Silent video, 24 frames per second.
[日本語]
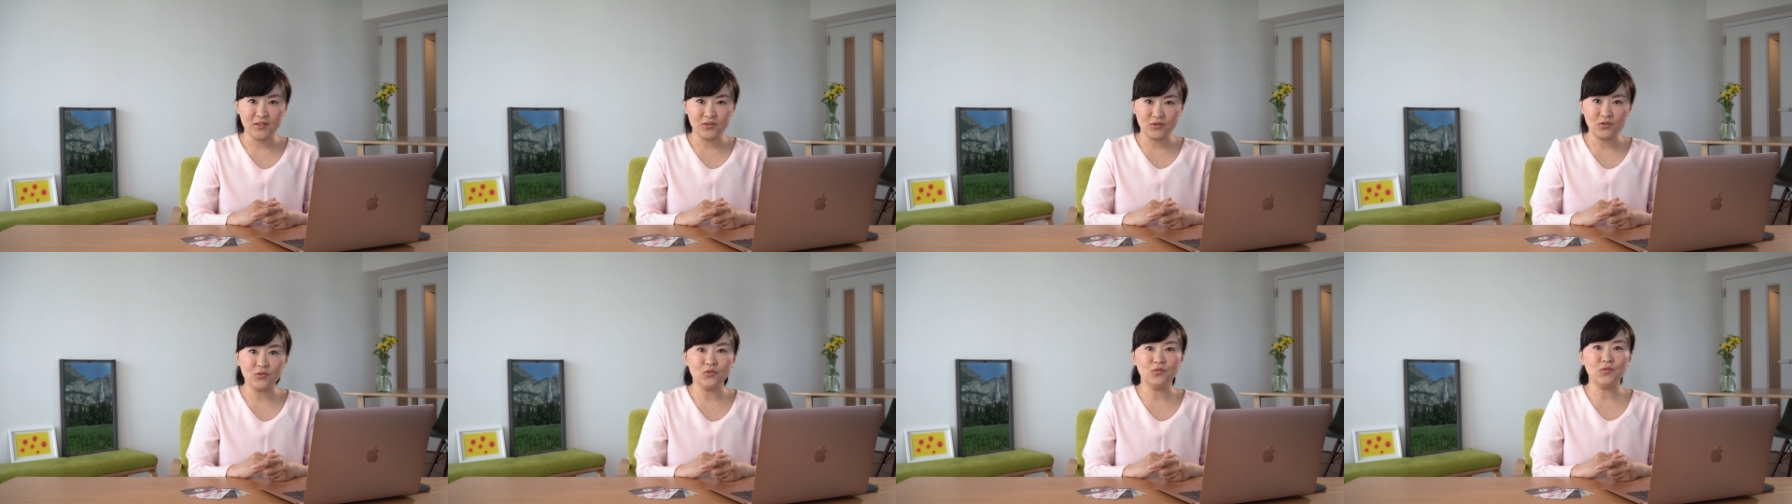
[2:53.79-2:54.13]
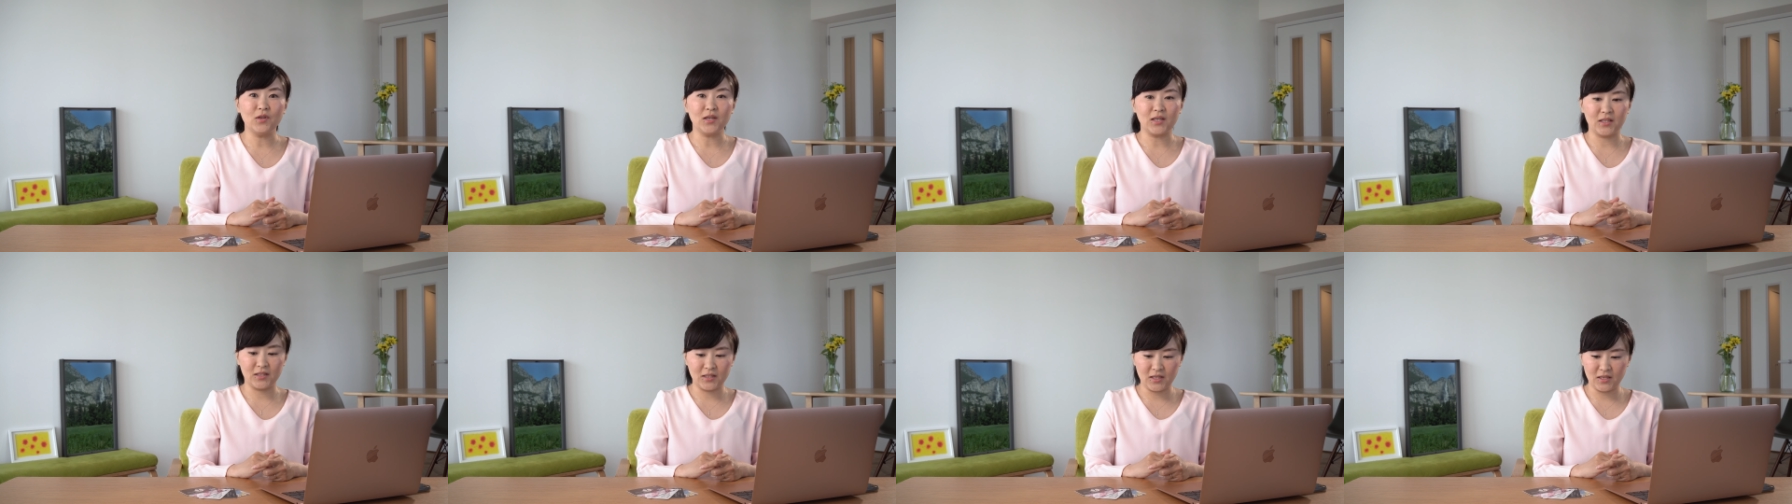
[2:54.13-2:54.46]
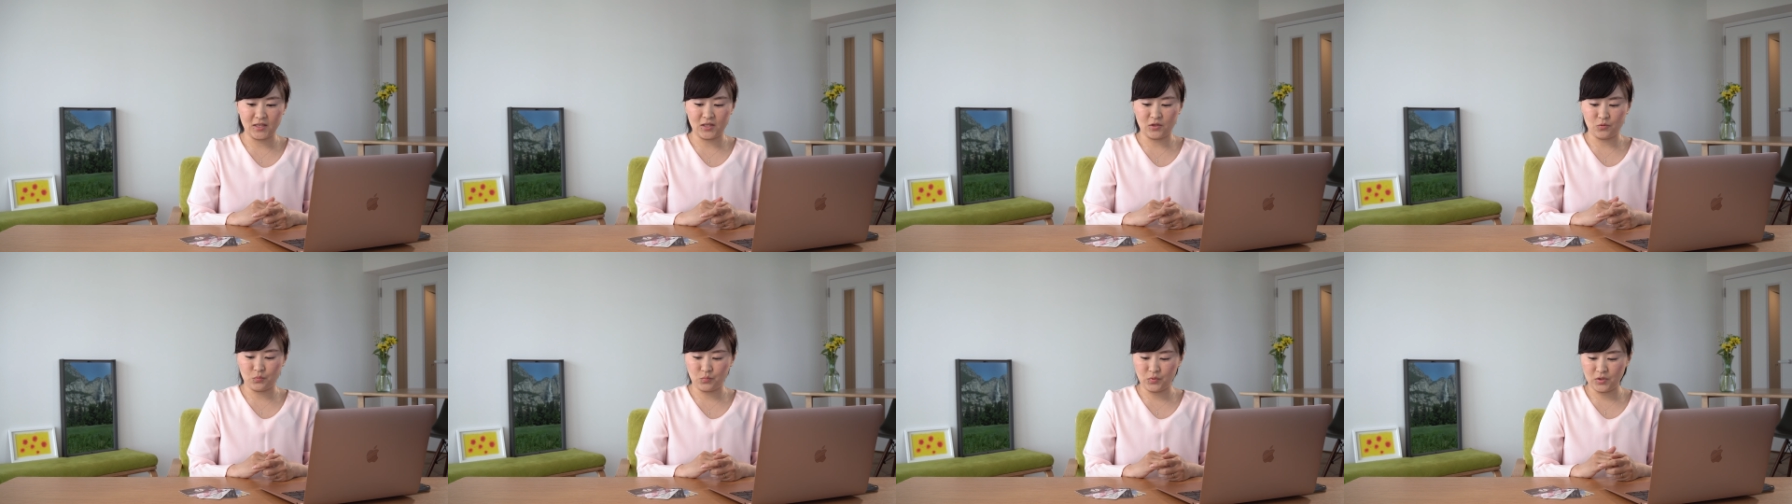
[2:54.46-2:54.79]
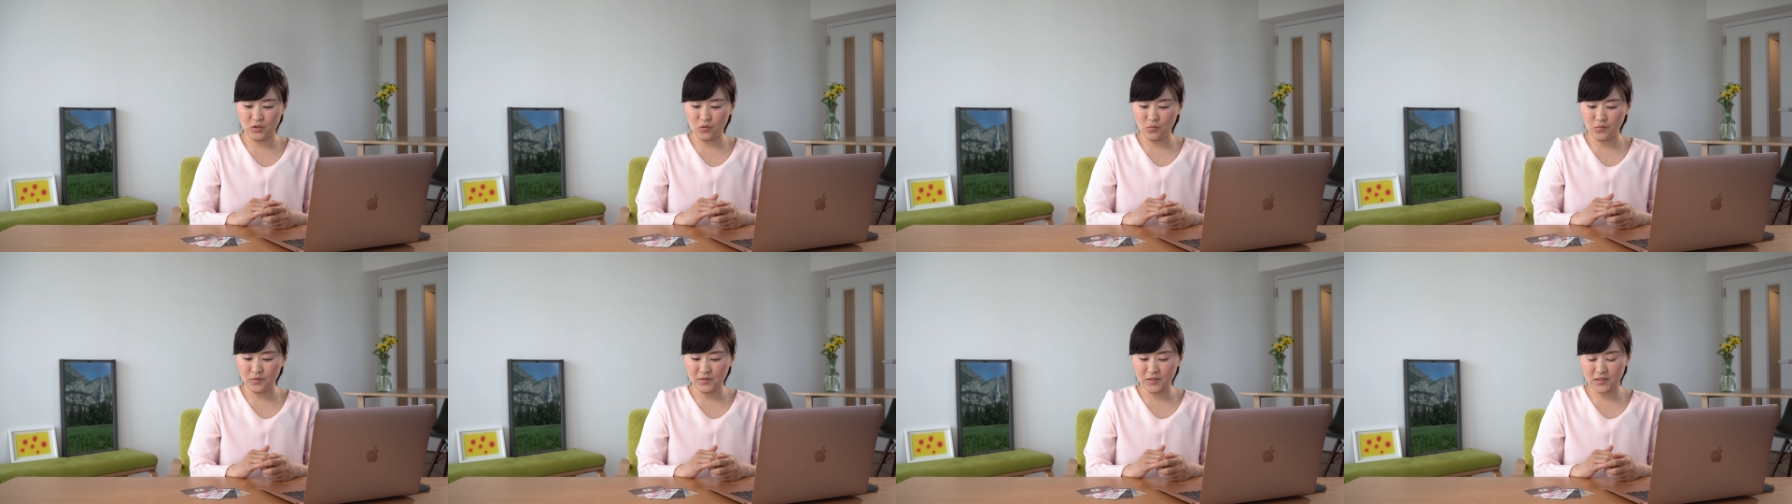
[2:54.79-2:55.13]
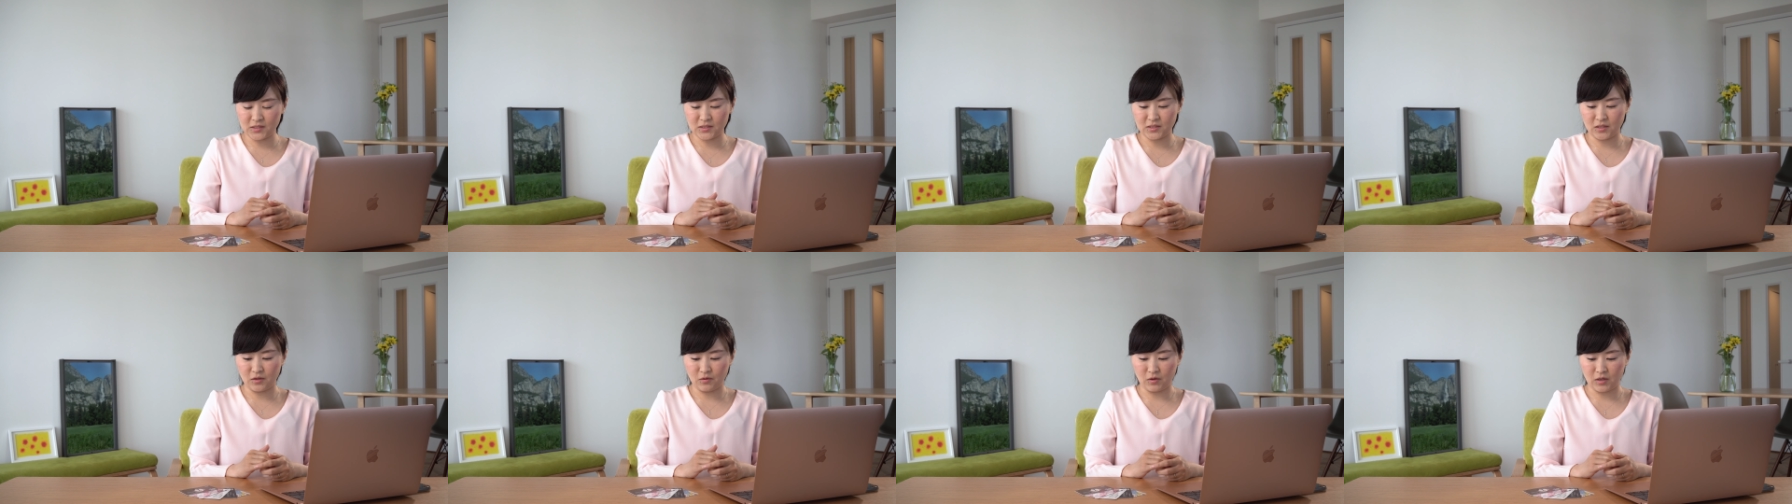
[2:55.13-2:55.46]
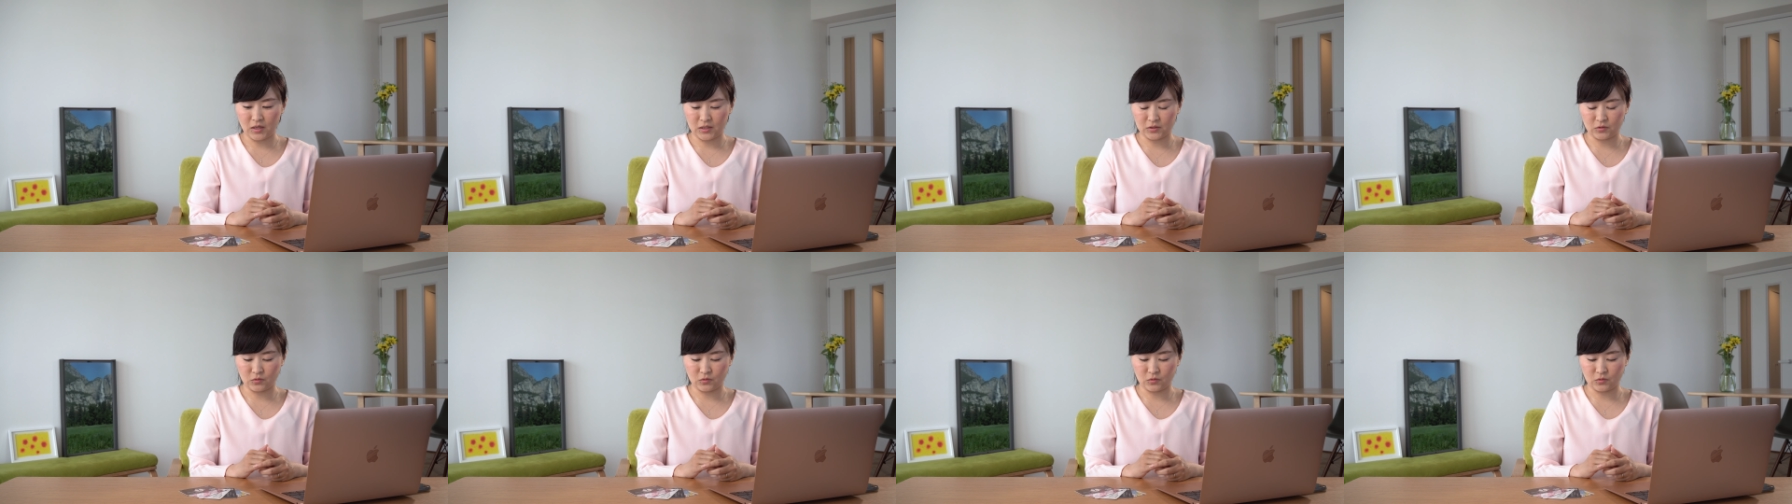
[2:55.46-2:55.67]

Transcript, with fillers: というわけで FP 小話ではあ